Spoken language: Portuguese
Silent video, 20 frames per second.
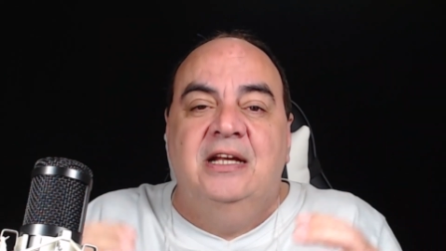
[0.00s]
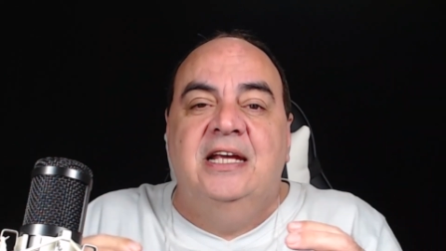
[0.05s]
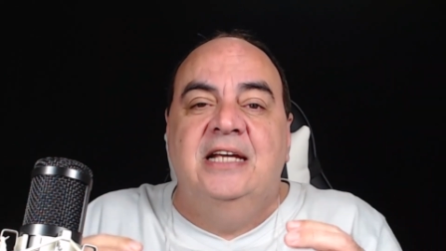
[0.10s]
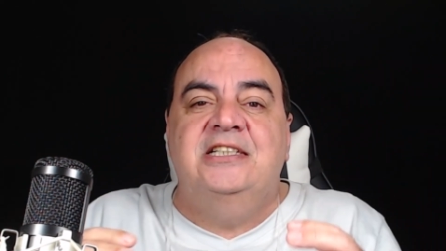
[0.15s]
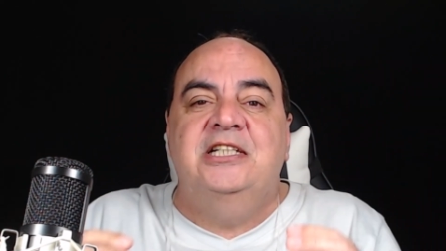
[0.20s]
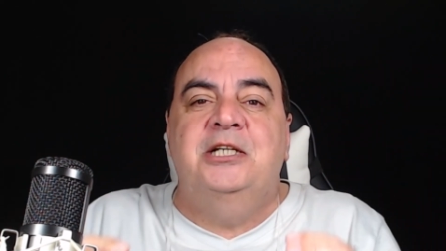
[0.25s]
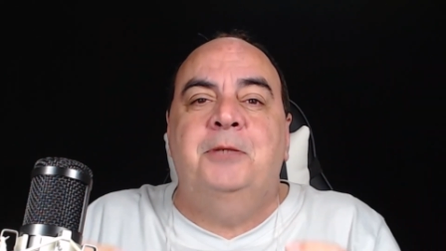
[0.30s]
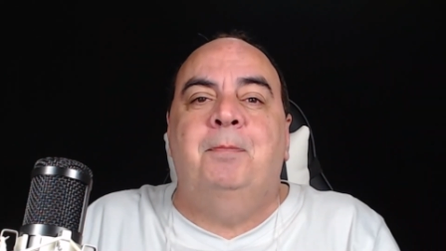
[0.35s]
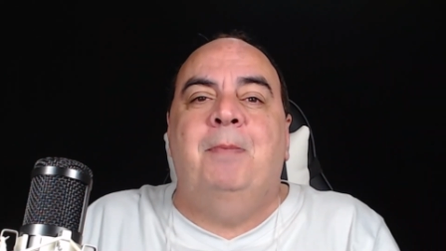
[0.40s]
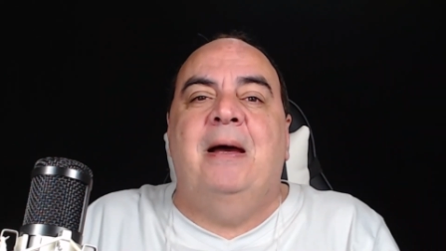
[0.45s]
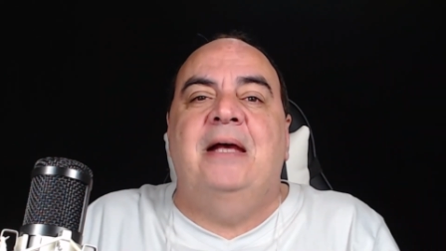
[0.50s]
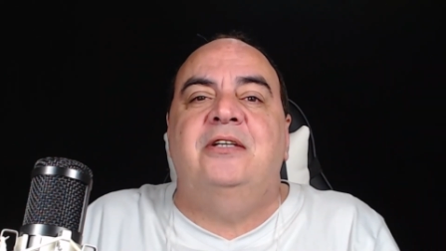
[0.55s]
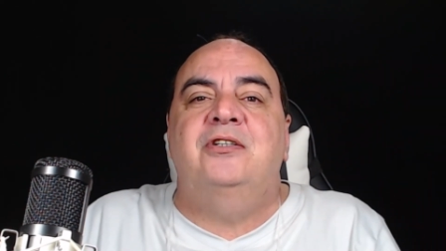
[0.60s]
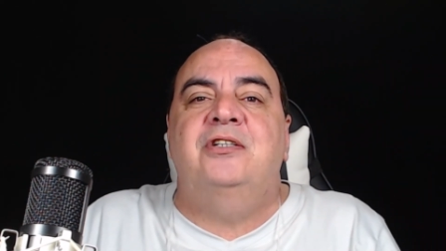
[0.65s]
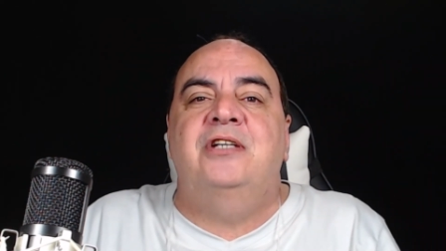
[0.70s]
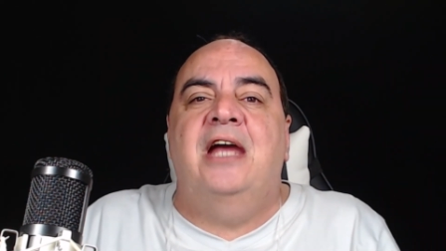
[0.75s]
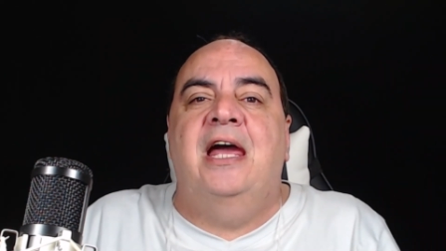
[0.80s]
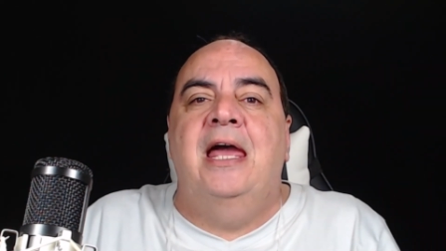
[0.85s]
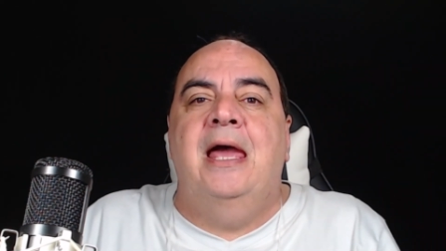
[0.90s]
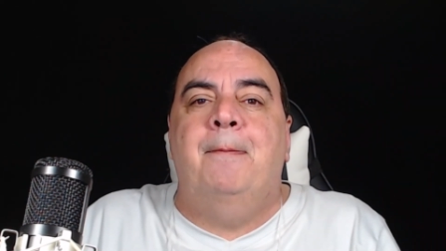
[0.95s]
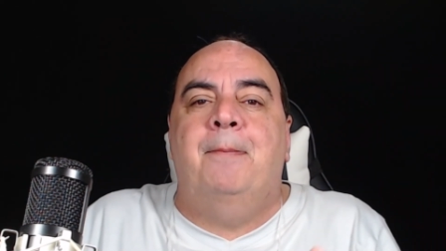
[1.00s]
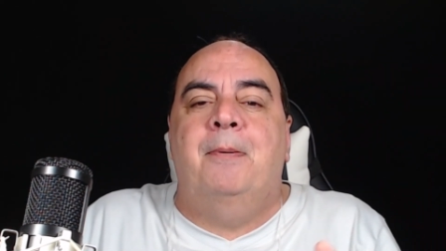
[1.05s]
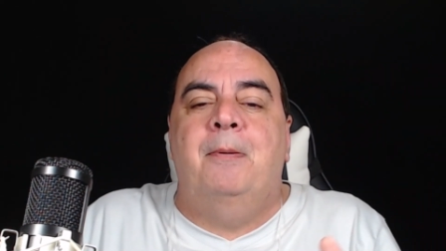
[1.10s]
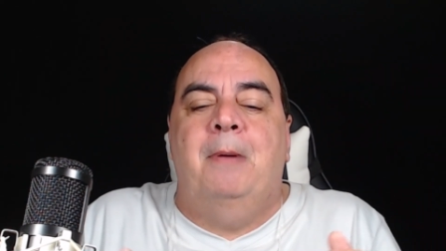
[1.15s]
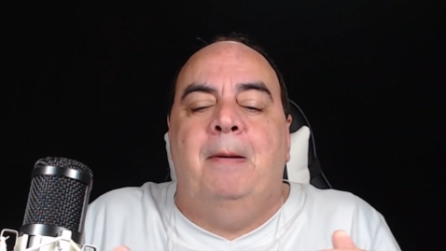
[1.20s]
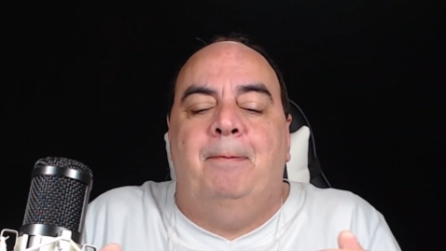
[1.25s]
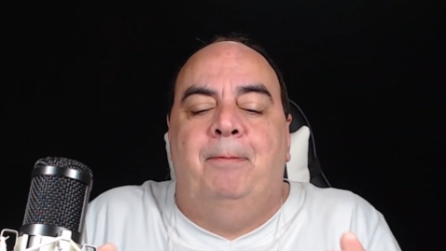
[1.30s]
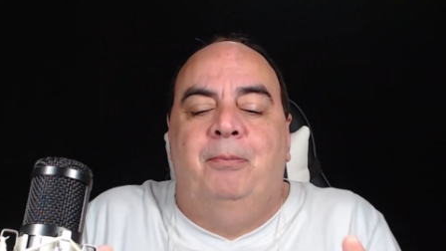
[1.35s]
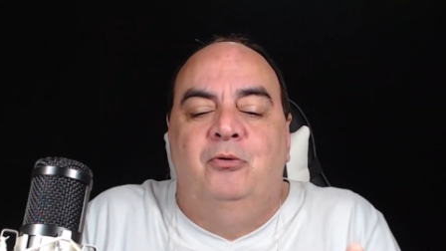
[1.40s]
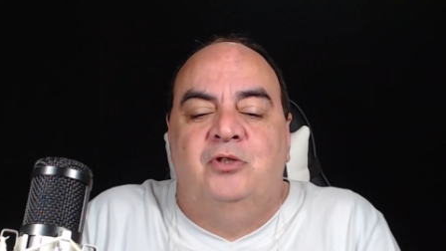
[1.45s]
que esse espaço já é para
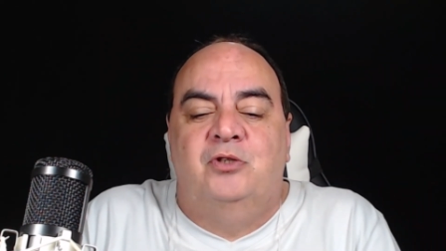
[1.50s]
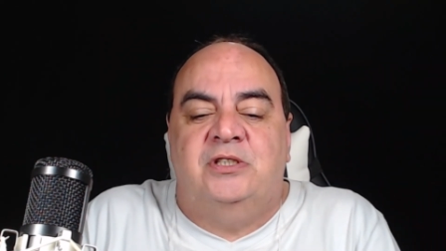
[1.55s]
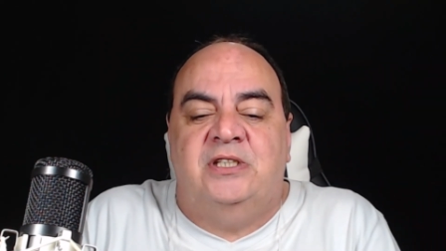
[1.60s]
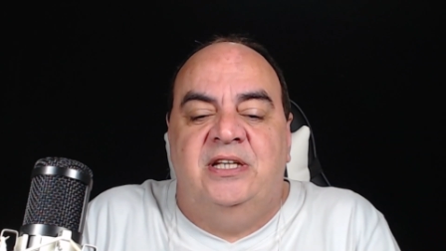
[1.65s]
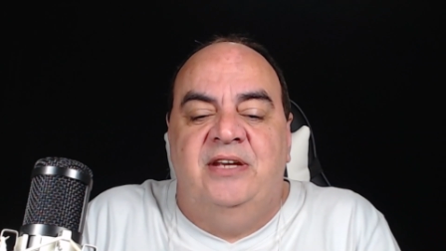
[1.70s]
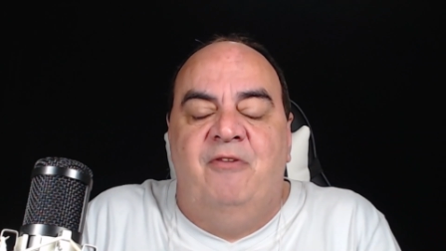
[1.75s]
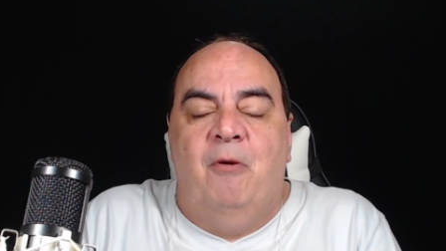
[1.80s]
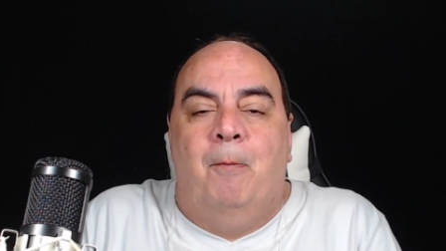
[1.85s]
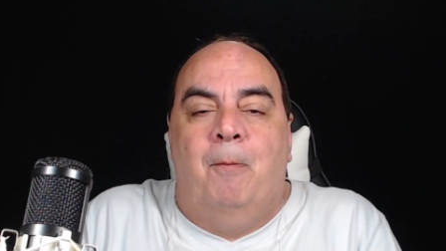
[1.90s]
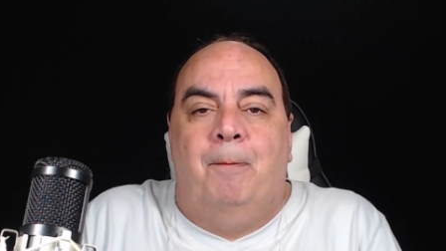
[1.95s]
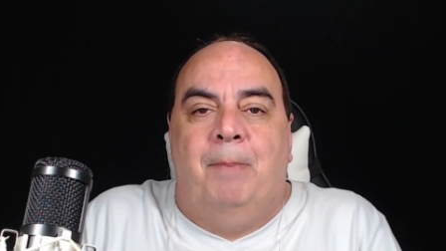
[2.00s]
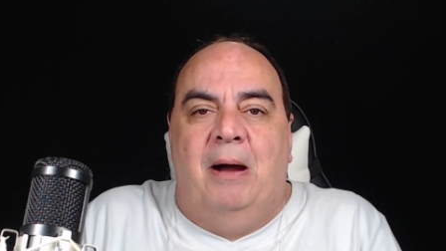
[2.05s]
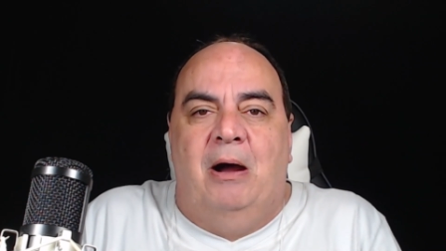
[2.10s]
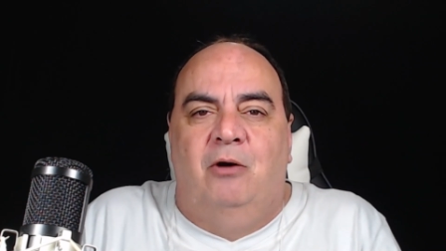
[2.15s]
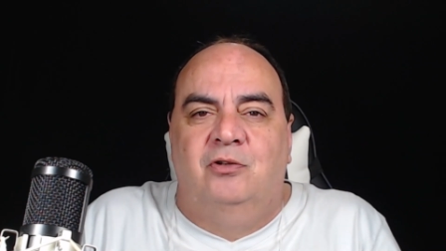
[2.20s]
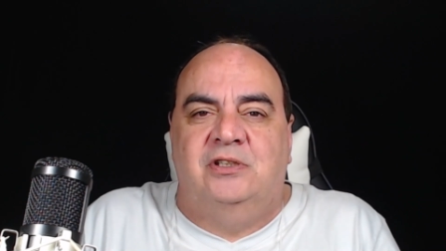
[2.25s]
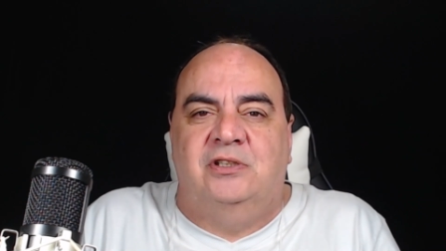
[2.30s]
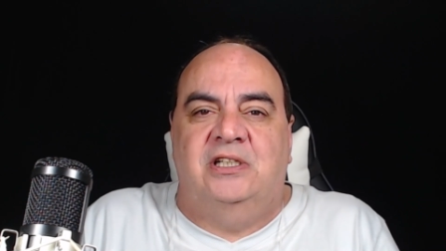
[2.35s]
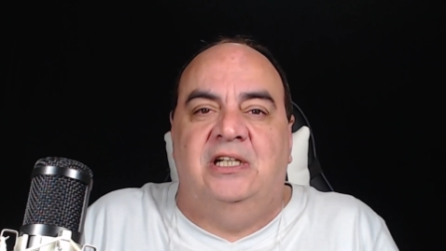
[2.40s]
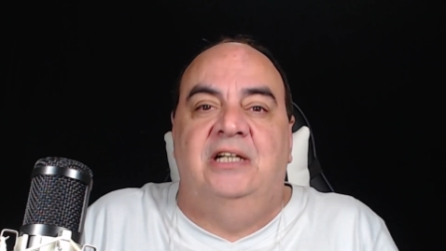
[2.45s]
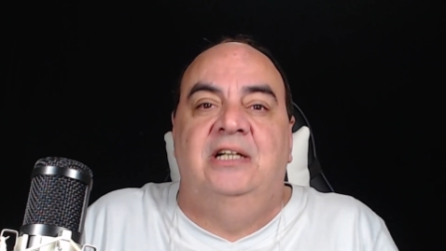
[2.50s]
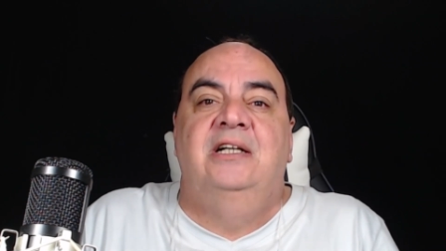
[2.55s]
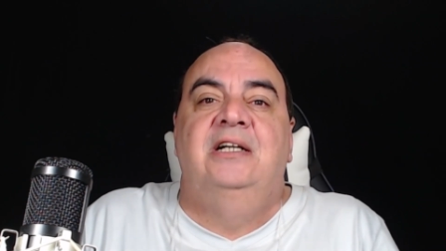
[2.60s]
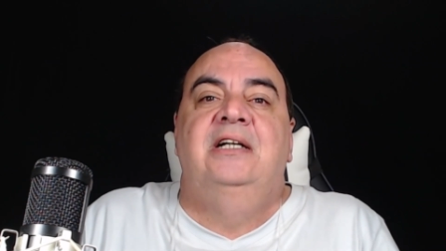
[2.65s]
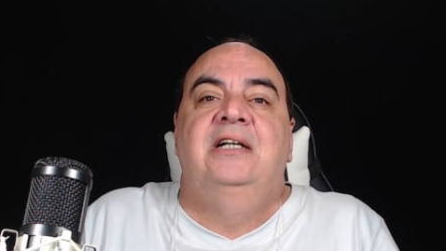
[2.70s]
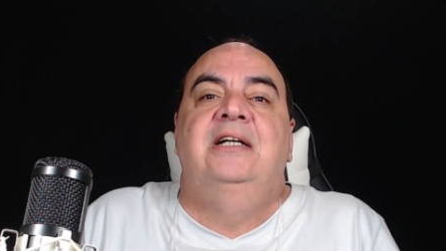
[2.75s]
uma possível pausa